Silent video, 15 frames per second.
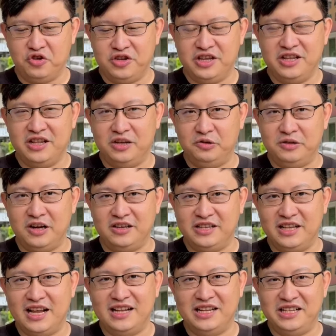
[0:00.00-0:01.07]
性的独角
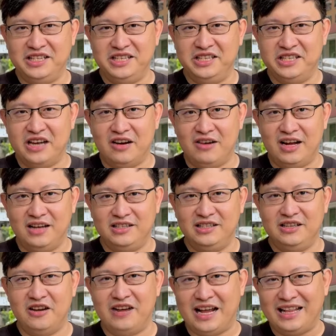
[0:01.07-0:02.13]
仙，它的犄角啊，
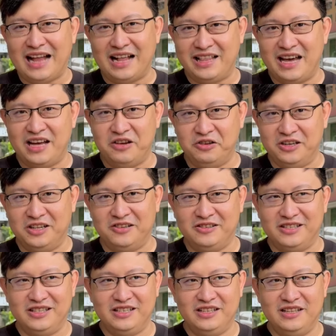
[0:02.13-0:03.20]
是用来打架用的
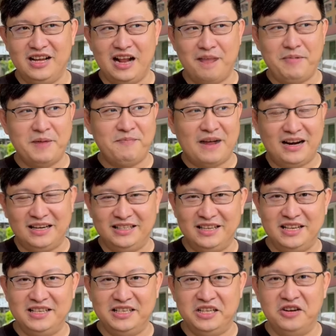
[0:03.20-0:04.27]
东西。那它被绑了
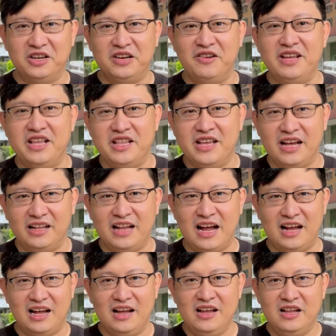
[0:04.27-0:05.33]
绳子，又可能影响
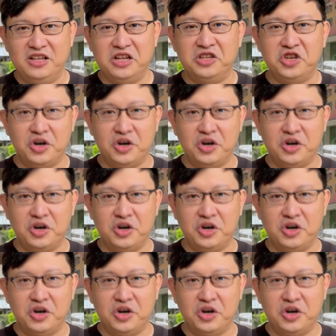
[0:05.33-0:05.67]
它的求